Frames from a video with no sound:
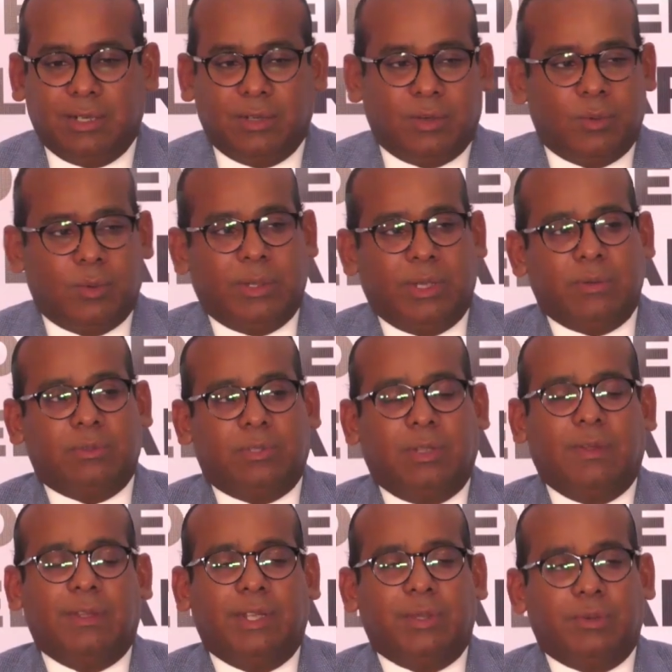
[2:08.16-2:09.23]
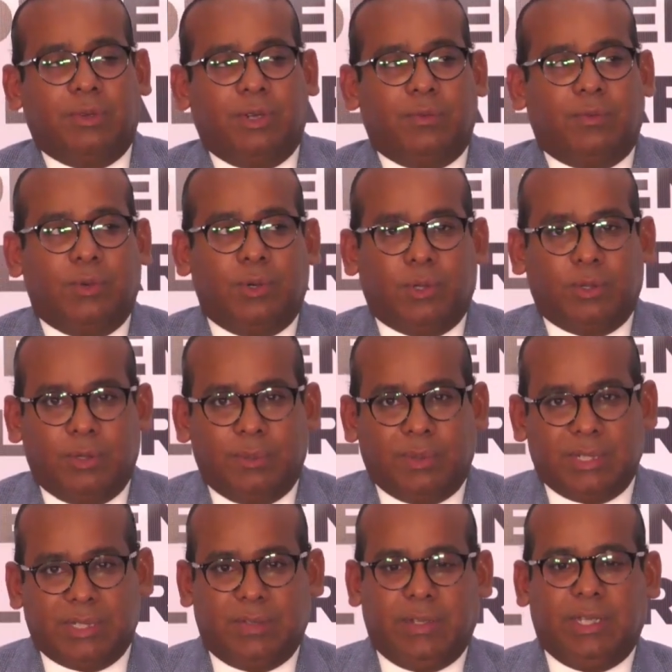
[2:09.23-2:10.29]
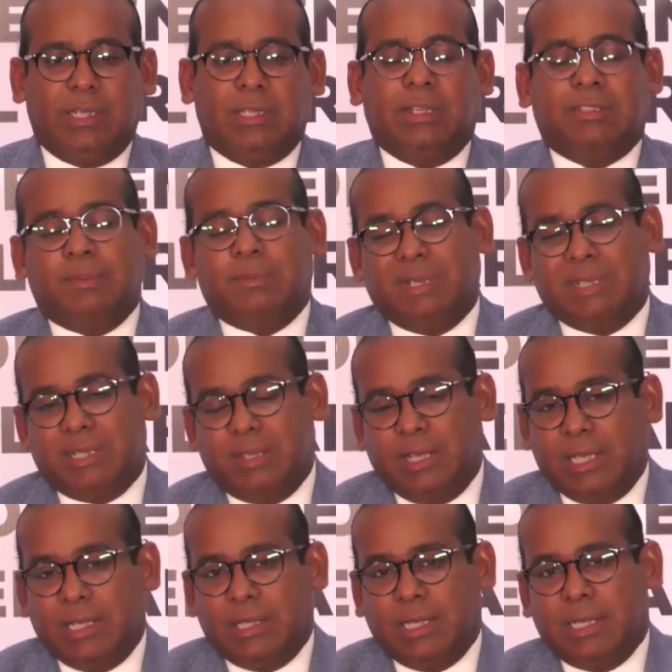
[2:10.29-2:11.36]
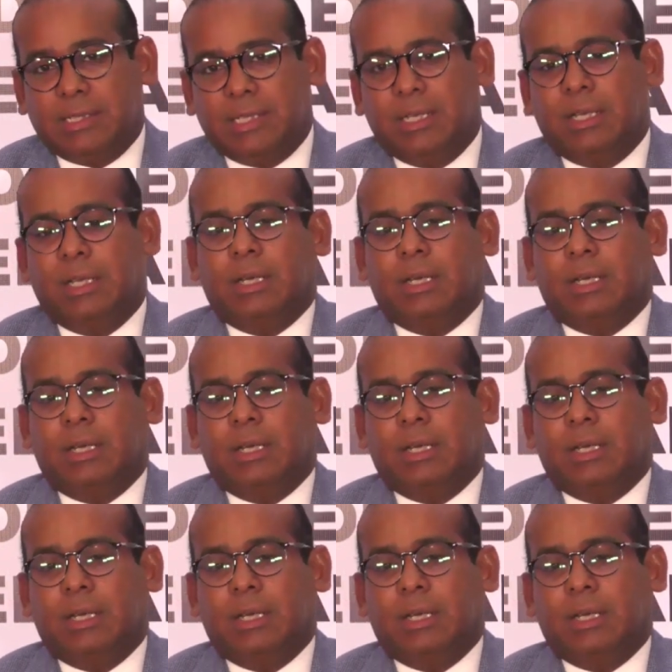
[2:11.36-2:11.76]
como bien ustedes han dicho, es el foro de presidentes y presidentas